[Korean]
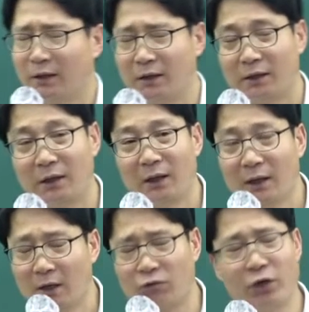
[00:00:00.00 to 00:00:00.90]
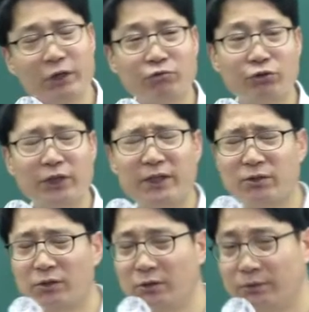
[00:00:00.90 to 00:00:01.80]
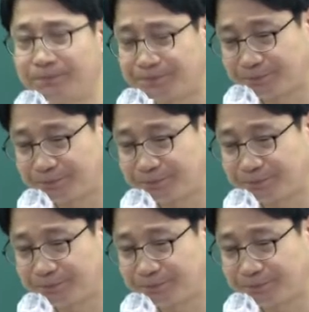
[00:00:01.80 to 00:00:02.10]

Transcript: 예. 권리구제에서는